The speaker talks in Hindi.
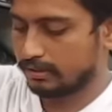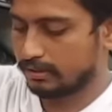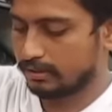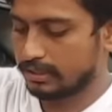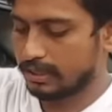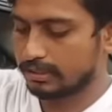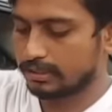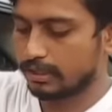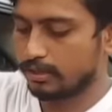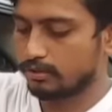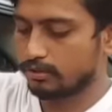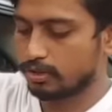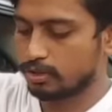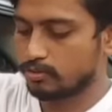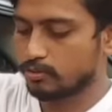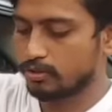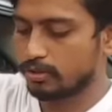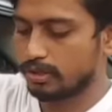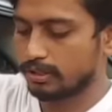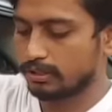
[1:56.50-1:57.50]
ज़्यादातर लोग
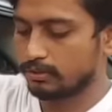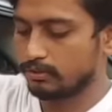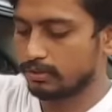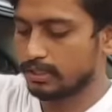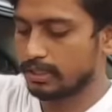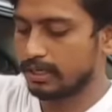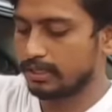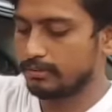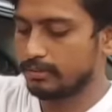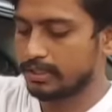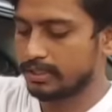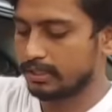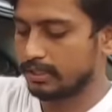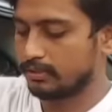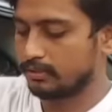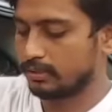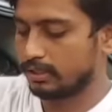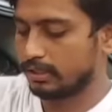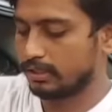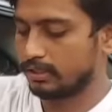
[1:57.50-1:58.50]
स्मोक करते हैं उनके गाड़ी में ज़्यादा
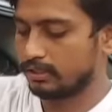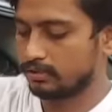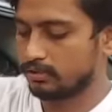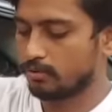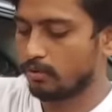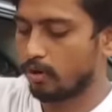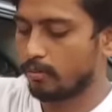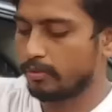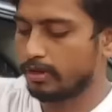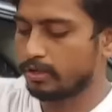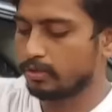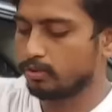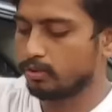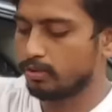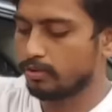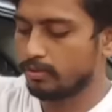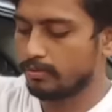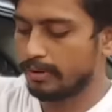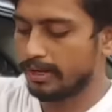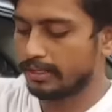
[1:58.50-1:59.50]
होता है तो नॉर्मली
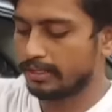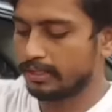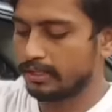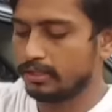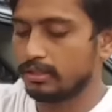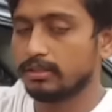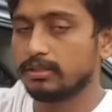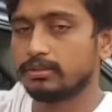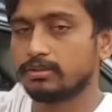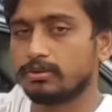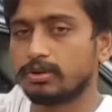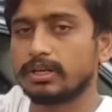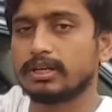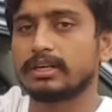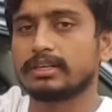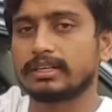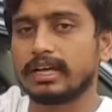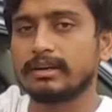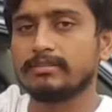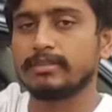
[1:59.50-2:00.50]
धूल उल बैठते
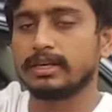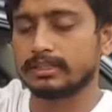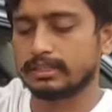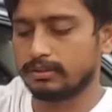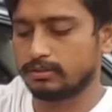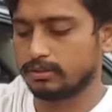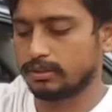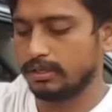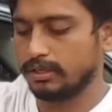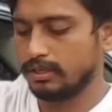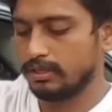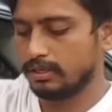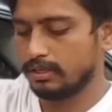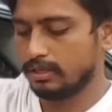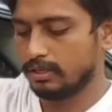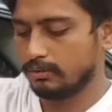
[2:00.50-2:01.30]
थोड़ा टाइम लगता है उसके लिए